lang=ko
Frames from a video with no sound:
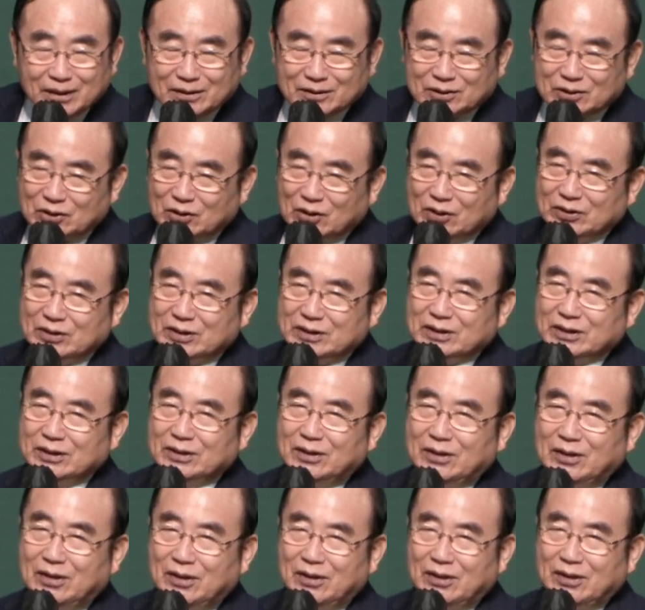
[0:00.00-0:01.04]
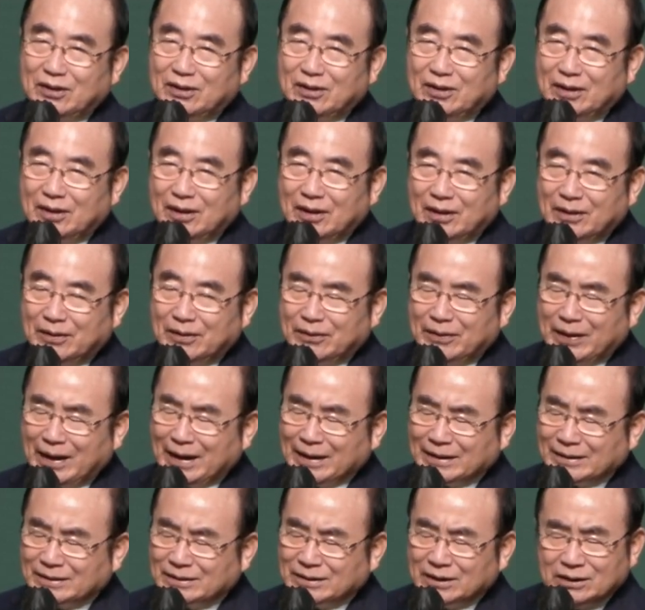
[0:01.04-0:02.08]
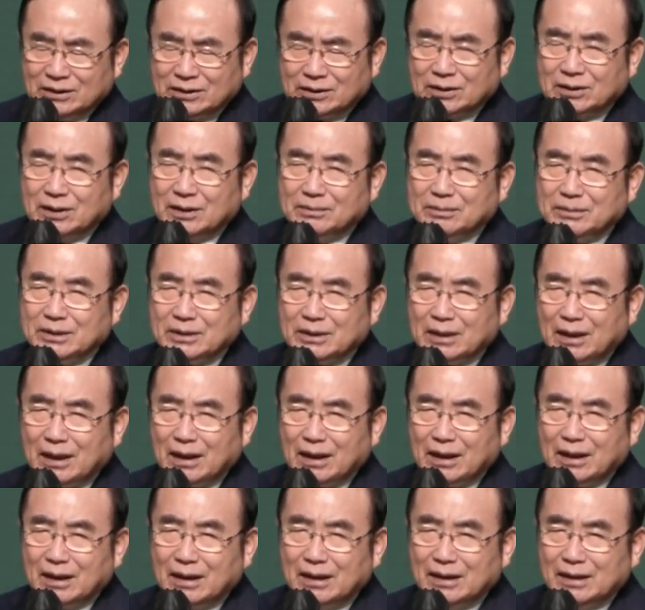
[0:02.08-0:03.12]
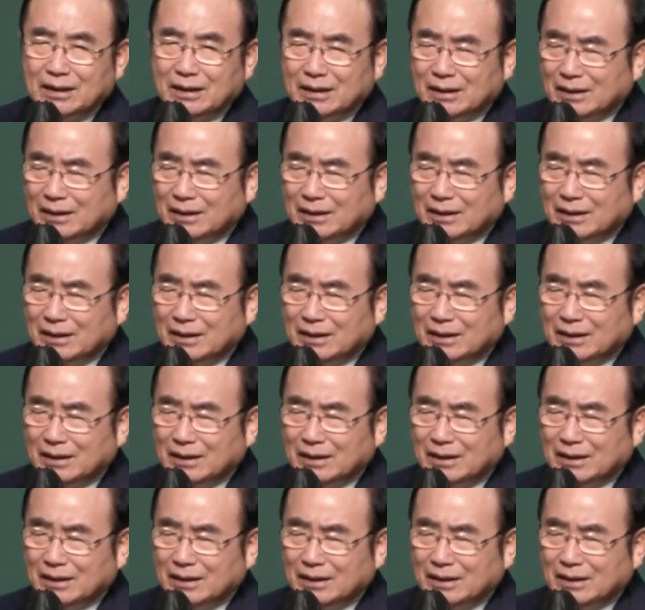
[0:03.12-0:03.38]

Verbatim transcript: 좋지요. 완전히 틀립니다.